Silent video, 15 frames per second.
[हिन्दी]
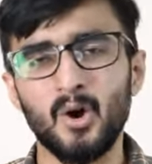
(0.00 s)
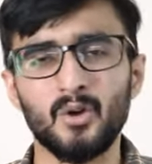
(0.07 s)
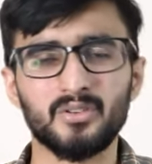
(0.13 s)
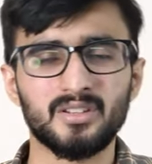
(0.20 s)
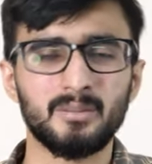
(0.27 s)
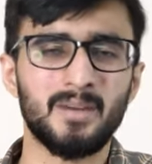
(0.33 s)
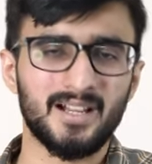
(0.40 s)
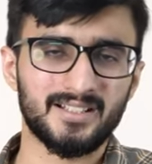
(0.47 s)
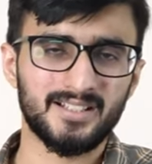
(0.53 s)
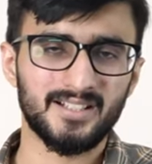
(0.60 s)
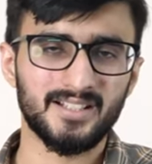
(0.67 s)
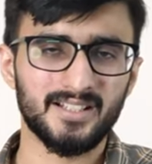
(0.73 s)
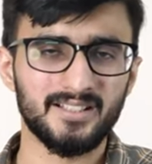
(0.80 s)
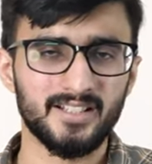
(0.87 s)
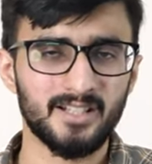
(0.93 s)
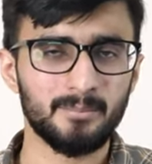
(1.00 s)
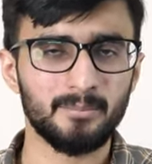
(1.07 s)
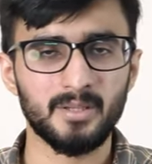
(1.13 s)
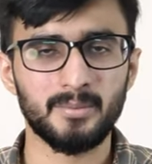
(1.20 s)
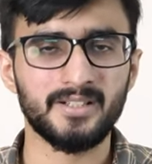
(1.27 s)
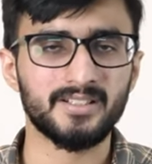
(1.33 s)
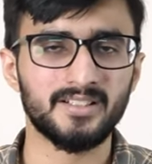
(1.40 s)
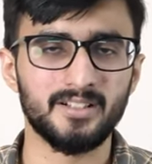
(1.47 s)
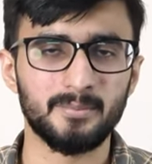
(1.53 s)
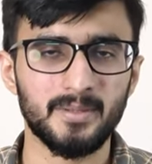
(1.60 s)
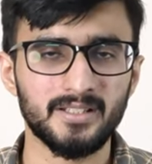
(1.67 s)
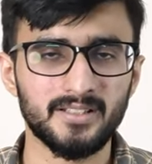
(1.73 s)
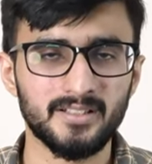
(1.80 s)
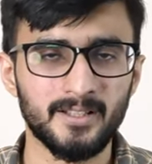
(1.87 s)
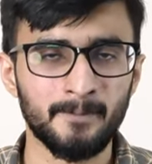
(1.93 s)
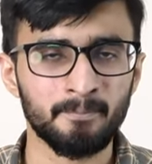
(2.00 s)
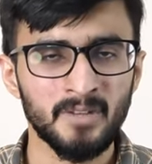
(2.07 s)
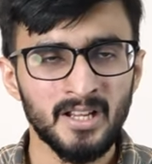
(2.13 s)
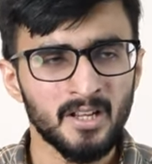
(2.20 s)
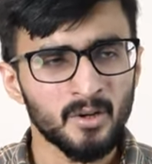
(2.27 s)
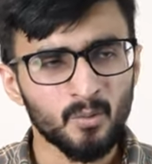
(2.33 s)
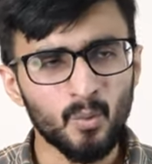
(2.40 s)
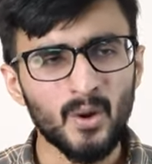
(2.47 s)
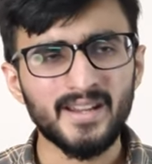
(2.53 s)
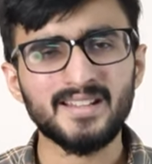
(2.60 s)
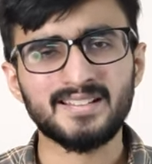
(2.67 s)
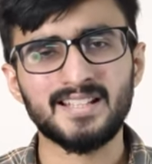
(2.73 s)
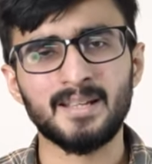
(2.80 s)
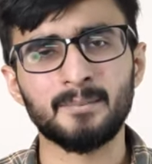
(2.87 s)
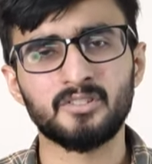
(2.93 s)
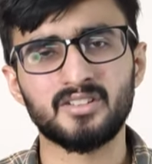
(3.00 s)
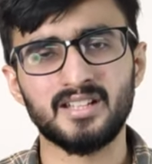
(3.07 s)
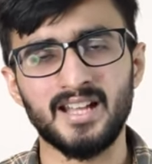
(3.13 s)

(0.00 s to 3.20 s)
और उसे मार्केट के अंदर इम्प्लीमेंट कर पाते थे वही सेम